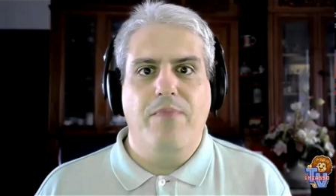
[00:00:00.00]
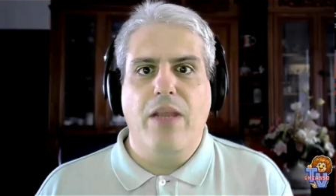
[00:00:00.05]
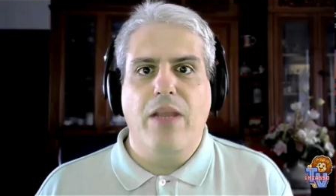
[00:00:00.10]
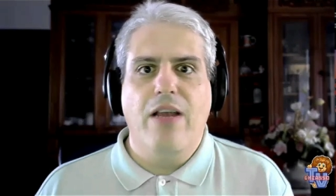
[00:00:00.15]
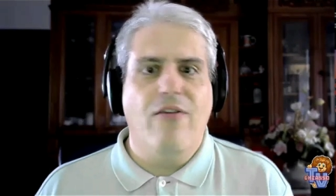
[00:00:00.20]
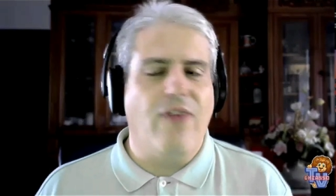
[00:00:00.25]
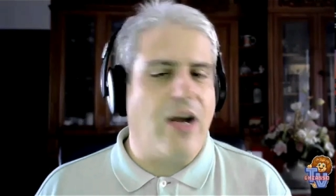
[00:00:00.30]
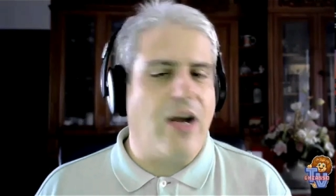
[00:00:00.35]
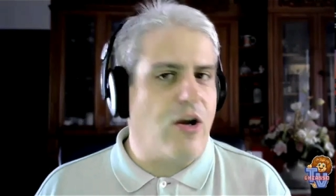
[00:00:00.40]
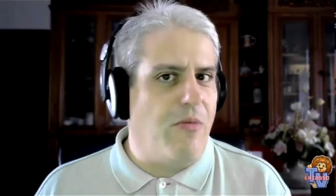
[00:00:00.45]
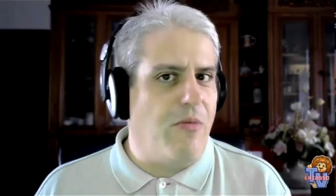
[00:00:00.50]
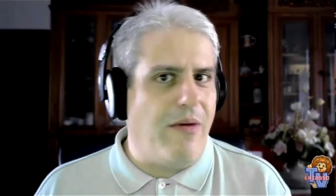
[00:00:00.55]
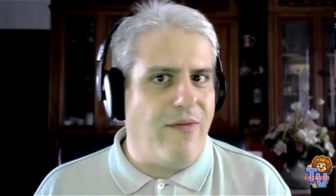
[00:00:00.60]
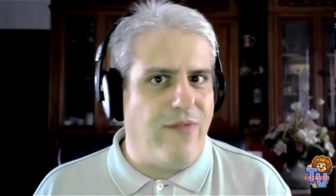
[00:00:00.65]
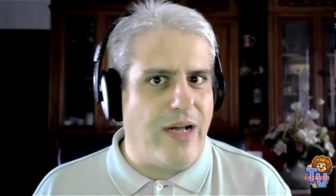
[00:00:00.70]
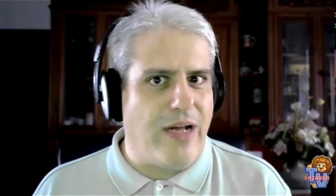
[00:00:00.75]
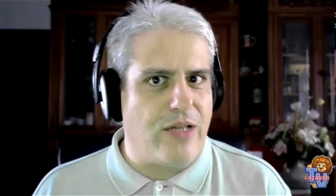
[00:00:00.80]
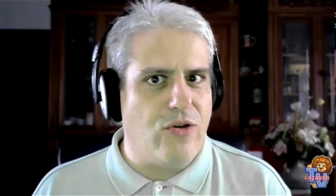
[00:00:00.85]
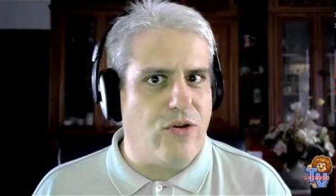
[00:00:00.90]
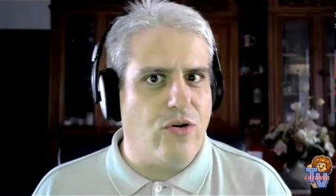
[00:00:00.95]
fa come ha
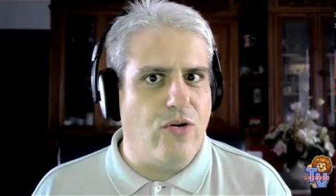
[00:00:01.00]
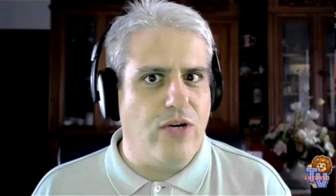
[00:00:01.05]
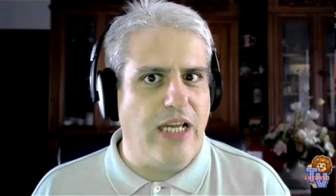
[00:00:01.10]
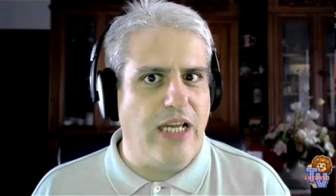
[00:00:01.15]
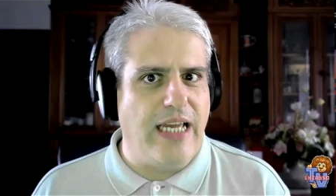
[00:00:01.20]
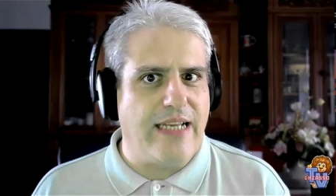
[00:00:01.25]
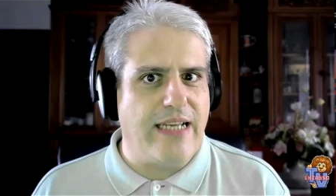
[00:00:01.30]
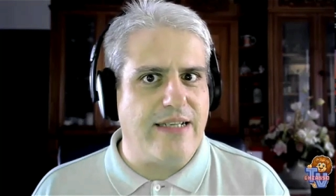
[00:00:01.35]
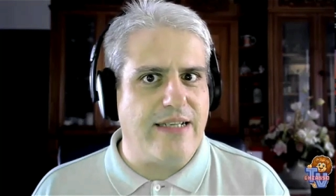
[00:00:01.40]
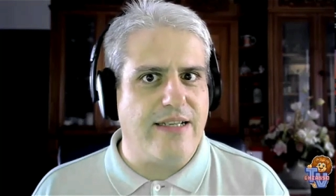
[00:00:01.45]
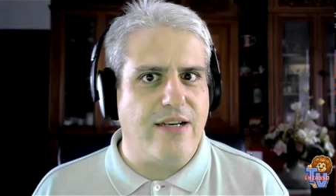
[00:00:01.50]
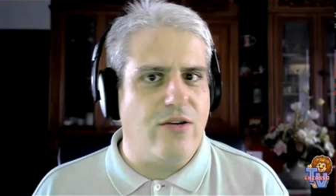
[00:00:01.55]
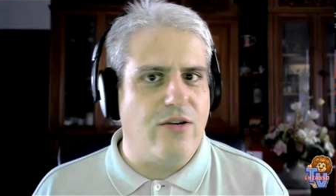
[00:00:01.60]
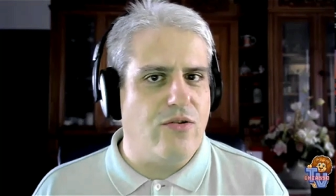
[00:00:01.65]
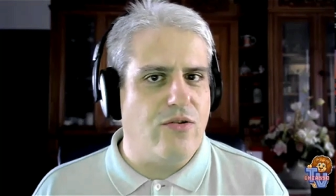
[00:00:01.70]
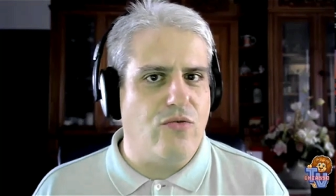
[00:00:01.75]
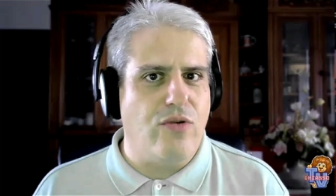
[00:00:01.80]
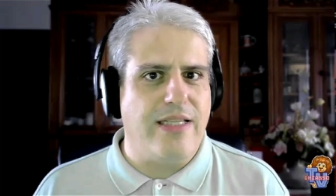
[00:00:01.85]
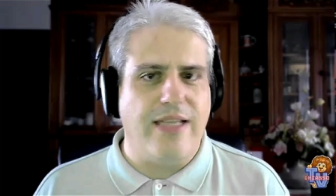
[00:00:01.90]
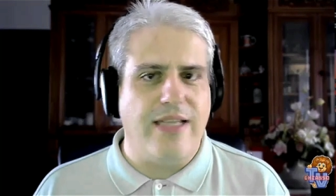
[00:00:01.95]
fatto con X, con
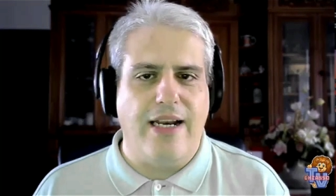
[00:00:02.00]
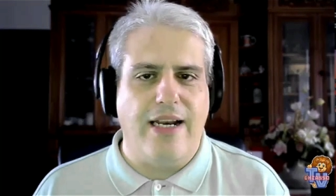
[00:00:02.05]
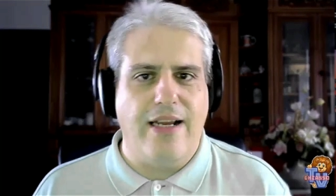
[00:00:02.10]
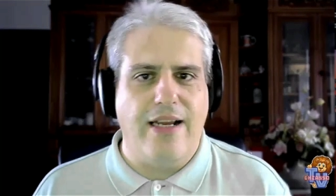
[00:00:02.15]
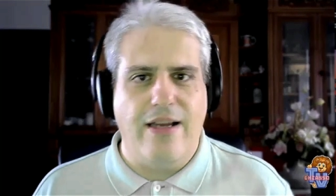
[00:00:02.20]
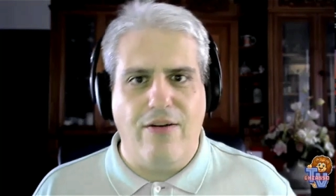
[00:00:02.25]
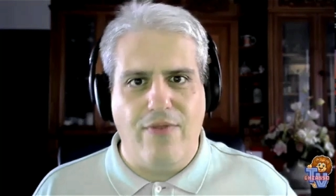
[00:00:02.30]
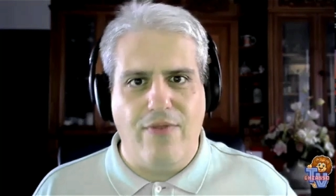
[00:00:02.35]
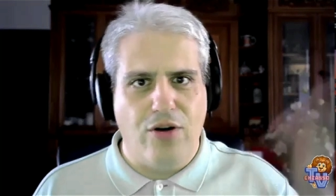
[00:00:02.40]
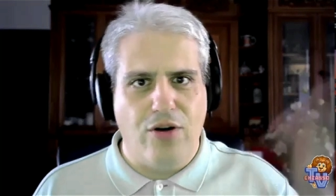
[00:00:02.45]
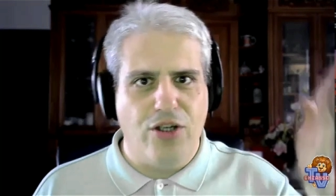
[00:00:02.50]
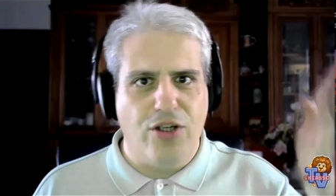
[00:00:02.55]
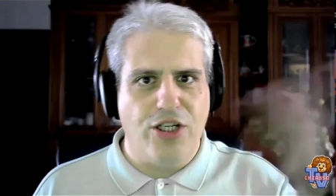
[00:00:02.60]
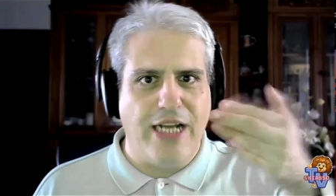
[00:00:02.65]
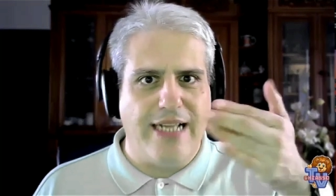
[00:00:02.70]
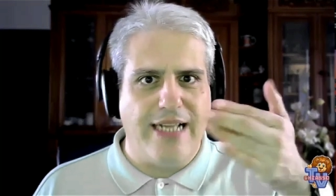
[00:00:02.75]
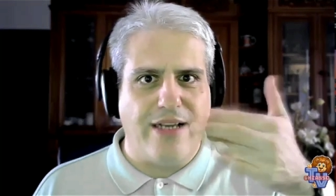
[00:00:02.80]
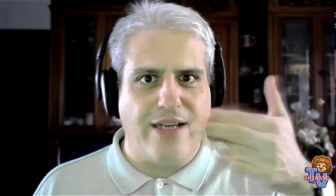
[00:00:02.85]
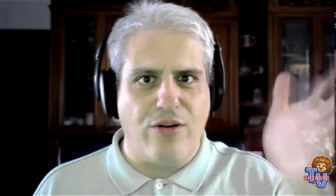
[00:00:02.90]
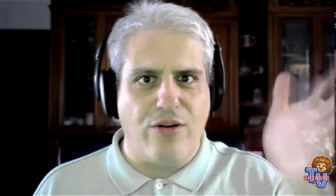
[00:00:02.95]
Twitter, ovvero
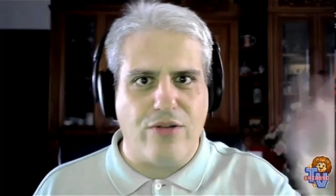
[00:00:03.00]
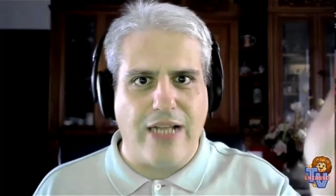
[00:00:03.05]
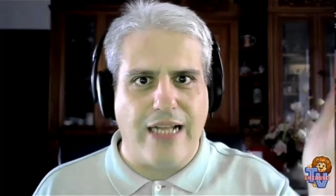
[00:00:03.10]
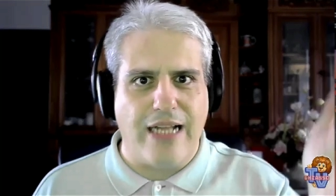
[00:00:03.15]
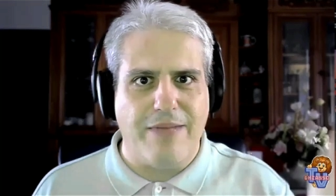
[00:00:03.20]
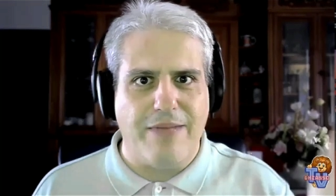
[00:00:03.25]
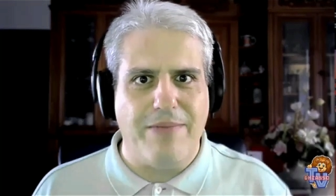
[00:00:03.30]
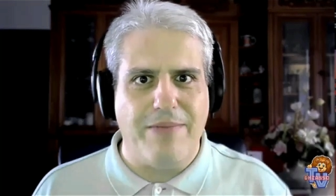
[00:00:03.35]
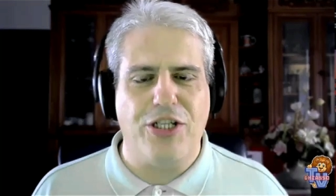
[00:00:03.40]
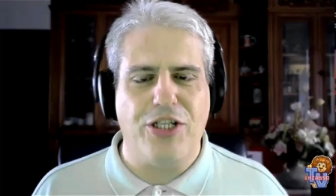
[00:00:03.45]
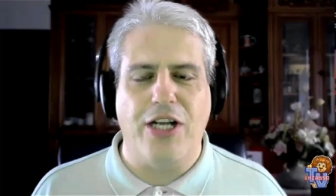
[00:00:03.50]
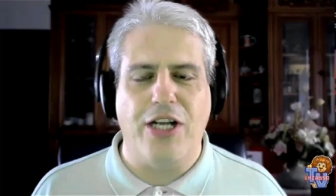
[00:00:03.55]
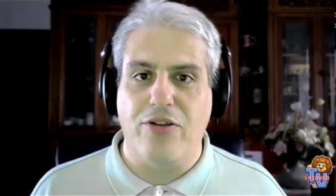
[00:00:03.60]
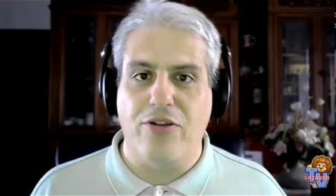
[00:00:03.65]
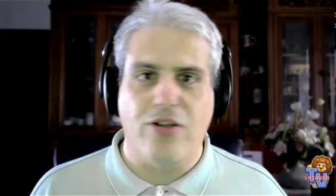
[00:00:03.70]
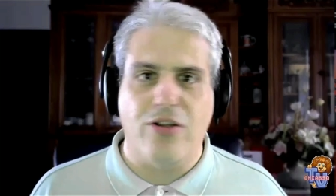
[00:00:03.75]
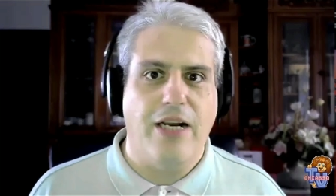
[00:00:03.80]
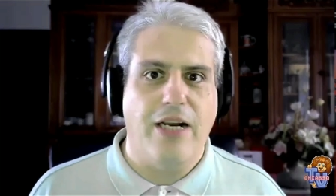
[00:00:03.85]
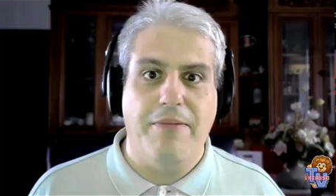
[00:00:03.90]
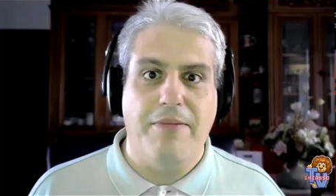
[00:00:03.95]
licenzia l'80%
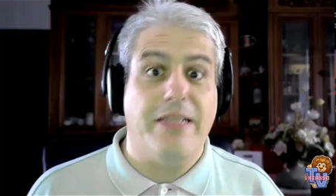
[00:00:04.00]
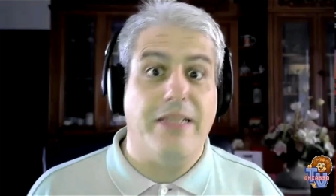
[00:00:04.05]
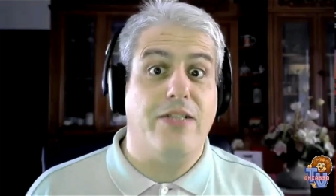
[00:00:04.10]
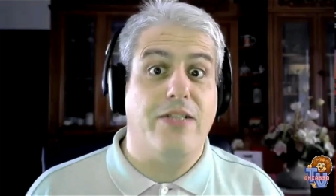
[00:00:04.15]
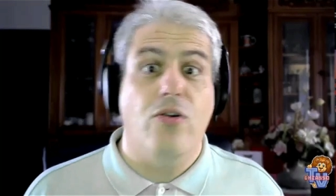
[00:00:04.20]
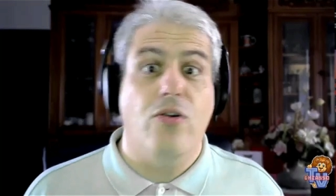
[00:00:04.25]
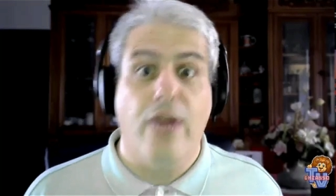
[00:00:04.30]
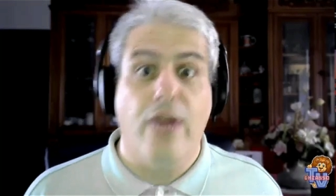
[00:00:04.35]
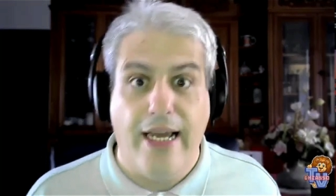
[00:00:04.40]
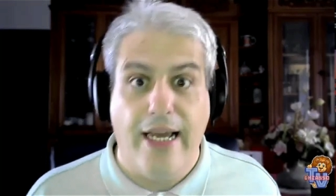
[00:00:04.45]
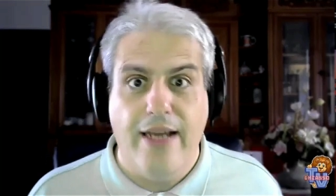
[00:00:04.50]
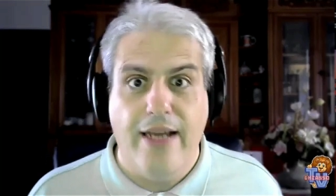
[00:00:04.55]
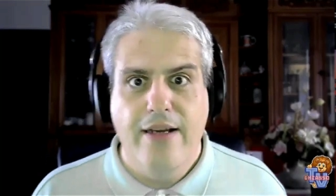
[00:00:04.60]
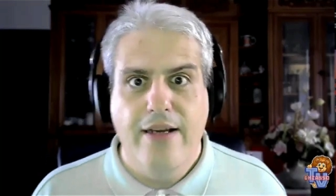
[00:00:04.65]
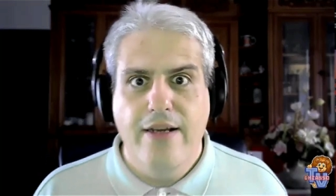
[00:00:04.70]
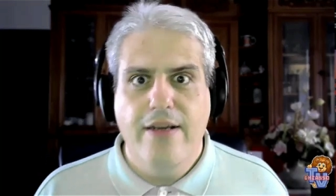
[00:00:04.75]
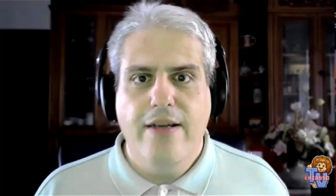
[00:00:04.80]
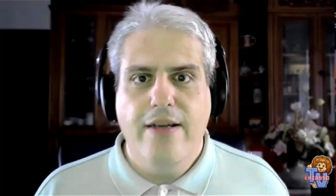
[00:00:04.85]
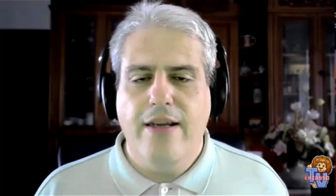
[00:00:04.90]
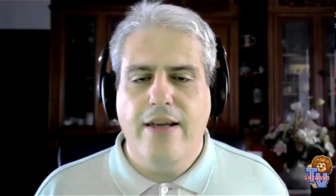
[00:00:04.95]
delle persone
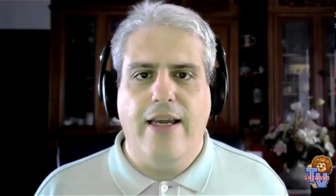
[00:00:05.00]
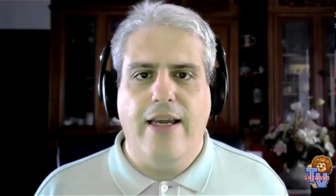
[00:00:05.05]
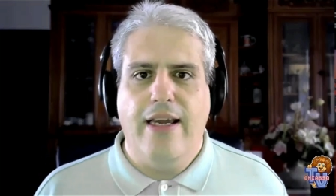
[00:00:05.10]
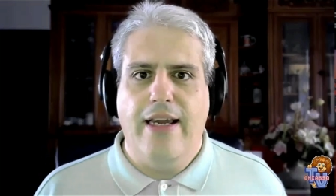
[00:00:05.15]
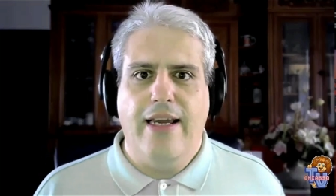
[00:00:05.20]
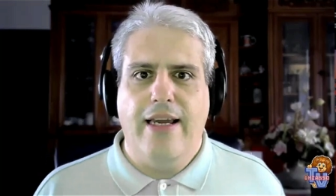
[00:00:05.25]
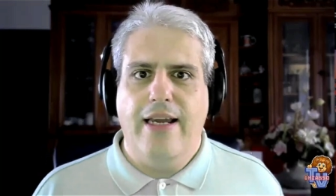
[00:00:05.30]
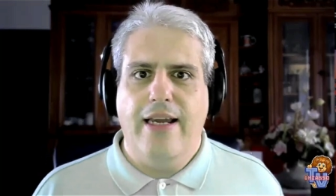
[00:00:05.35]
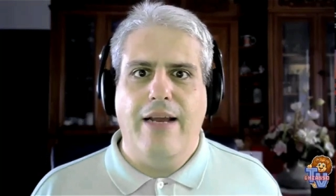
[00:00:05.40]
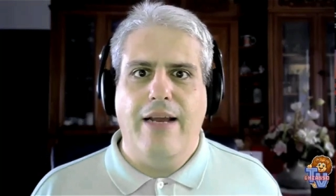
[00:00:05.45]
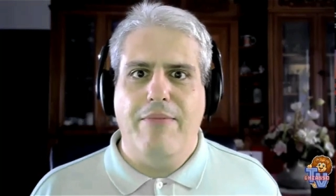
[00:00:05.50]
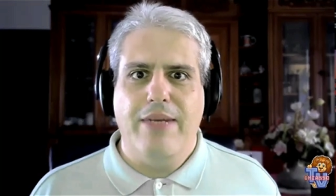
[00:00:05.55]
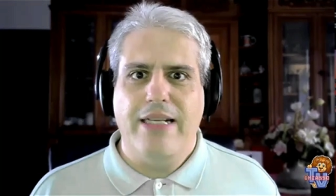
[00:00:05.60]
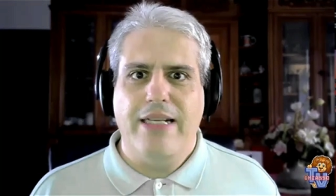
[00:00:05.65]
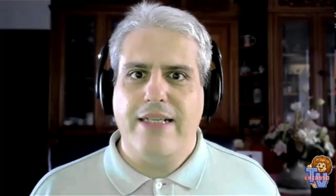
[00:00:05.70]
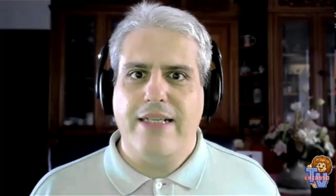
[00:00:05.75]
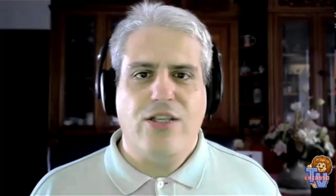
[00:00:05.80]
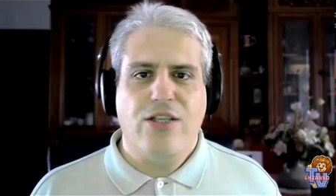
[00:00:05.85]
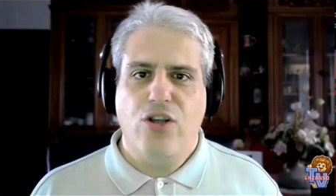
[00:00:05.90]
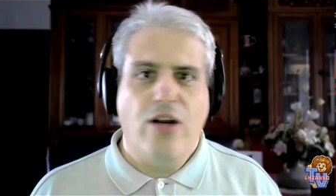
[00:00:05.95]
e, e,
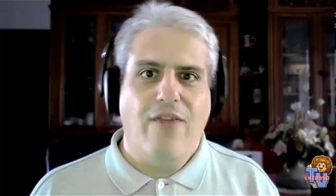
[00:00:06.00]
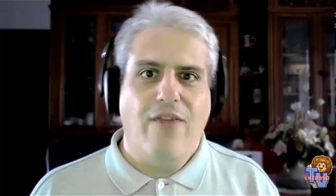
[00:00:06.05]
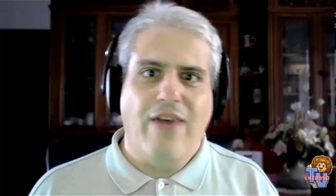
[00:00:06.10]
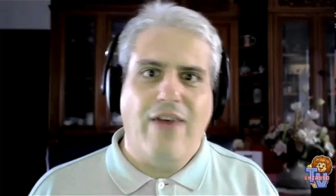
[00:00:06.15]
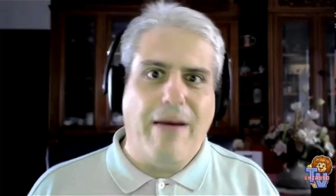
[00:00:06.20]
l'amministrazione va